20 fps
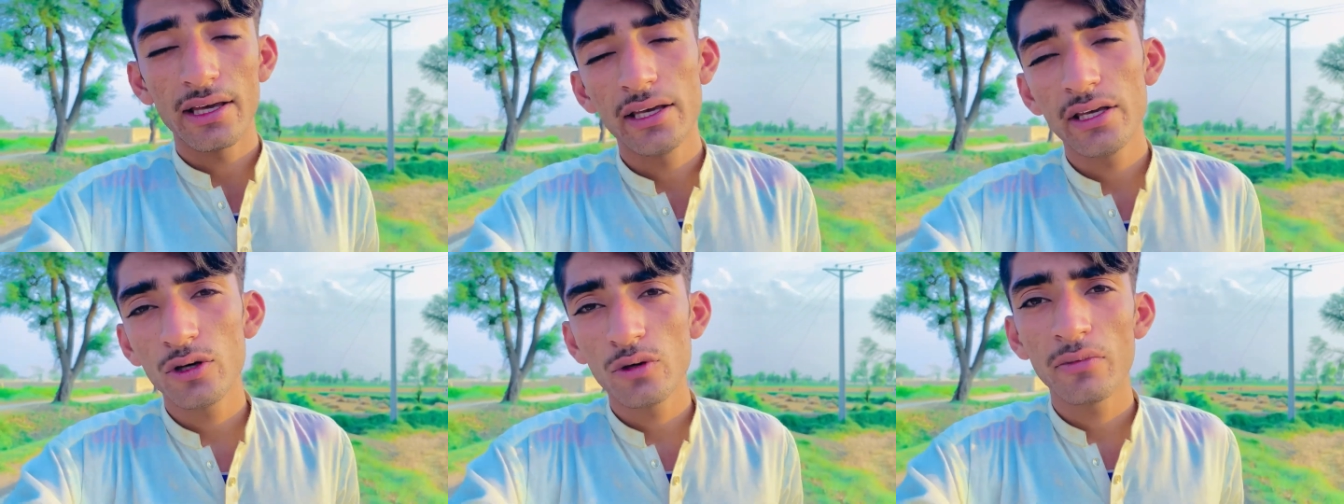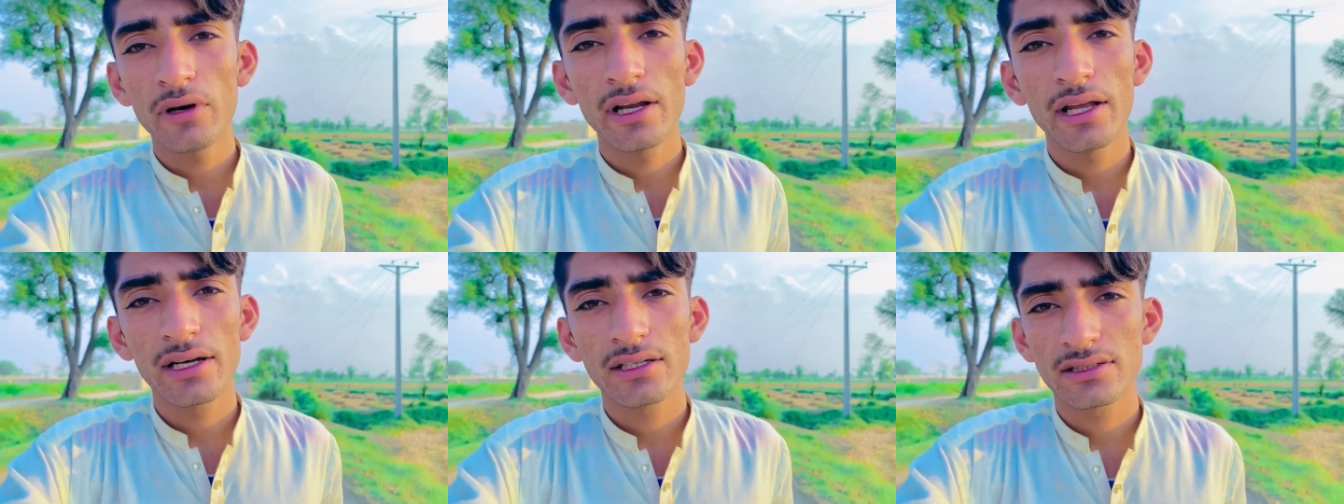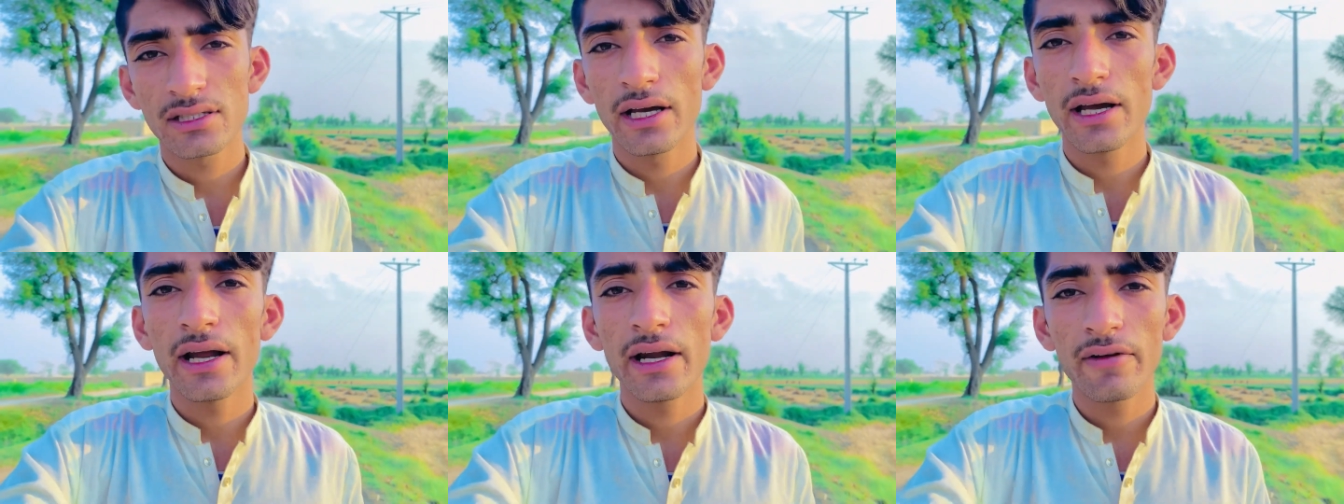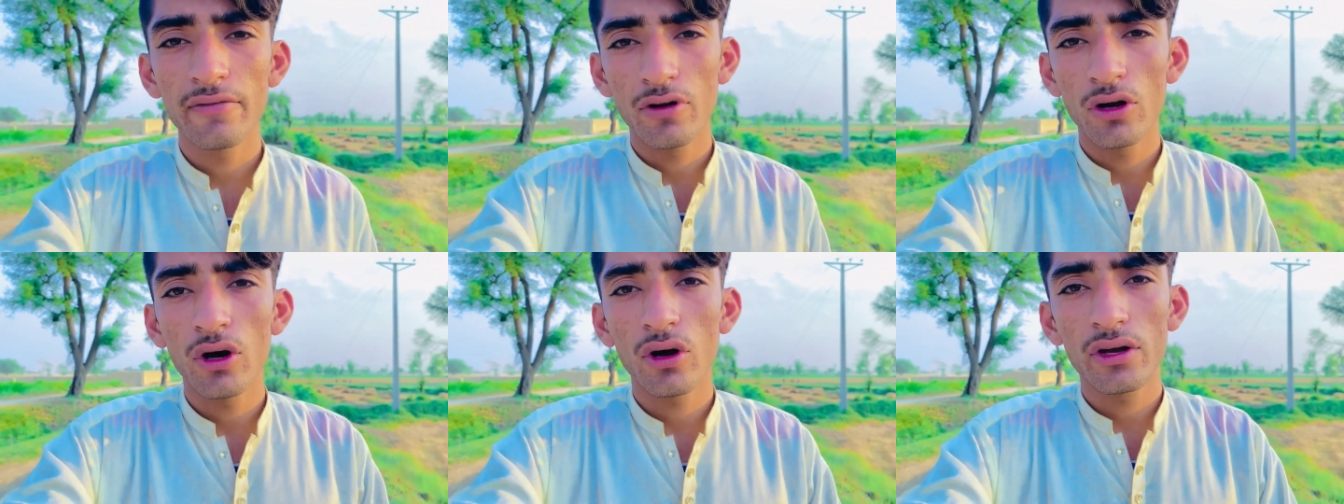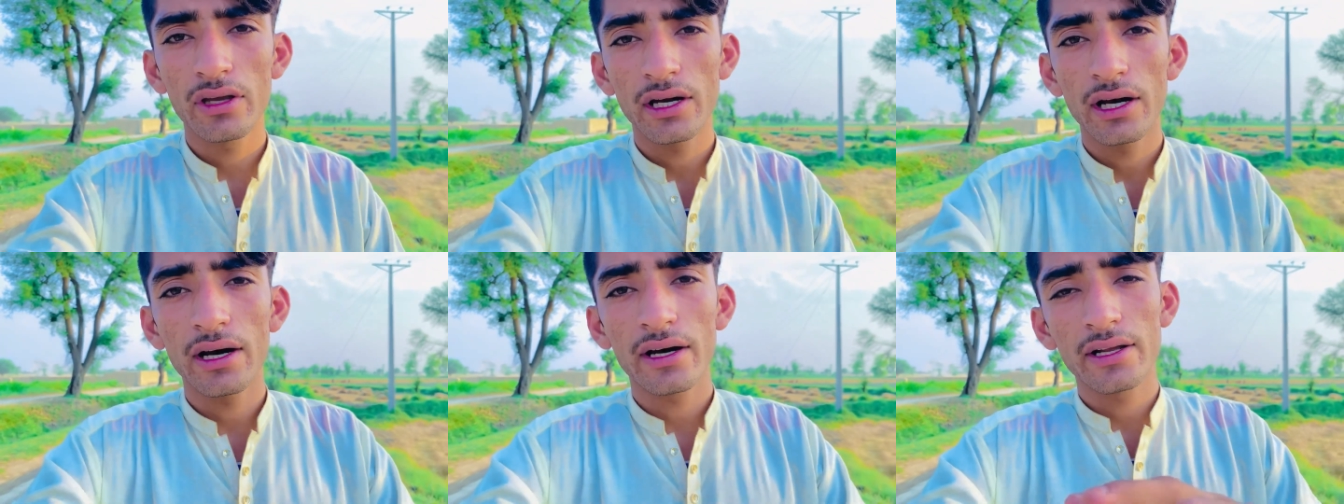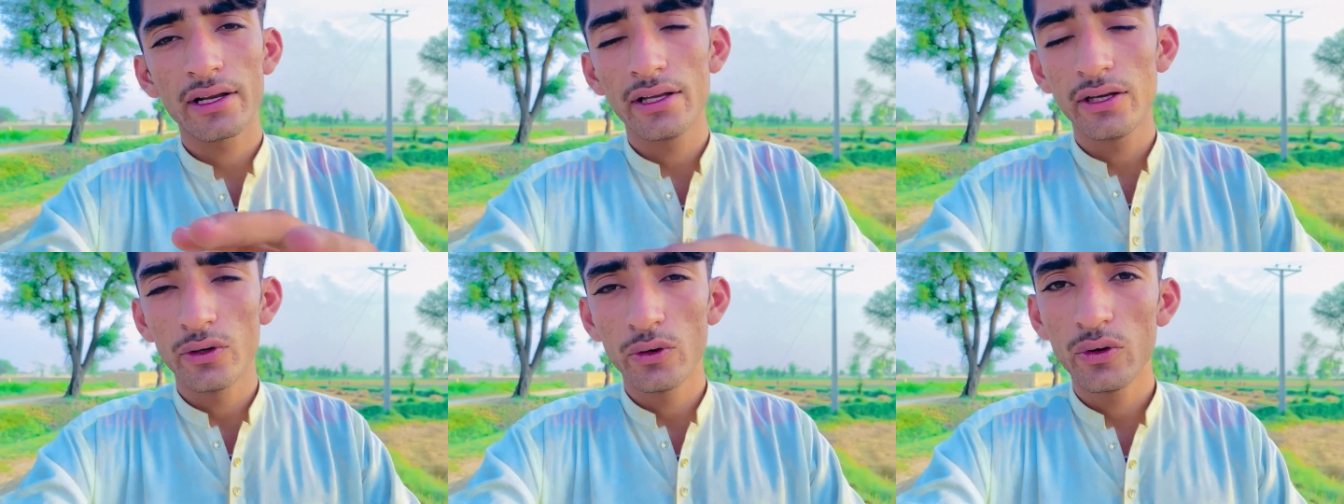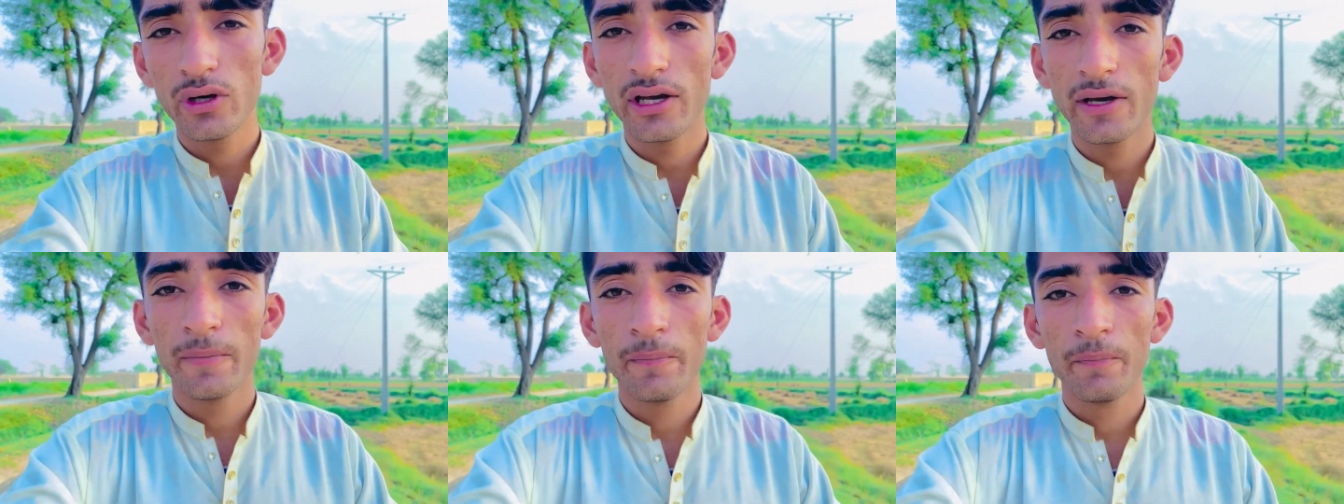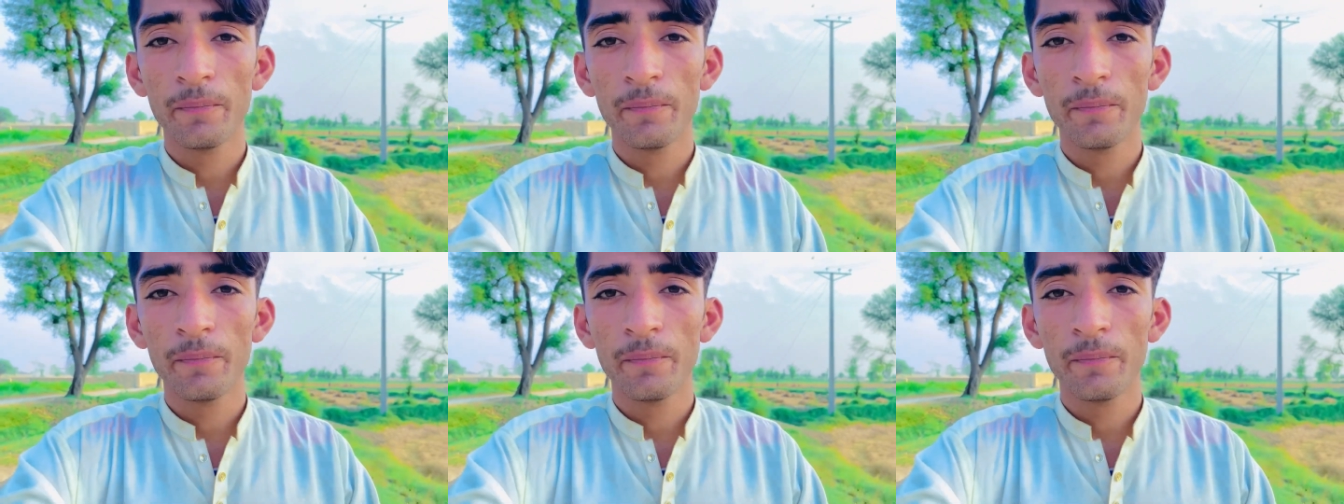यो मेरे एक एंड व्लॉग आखिरी हुए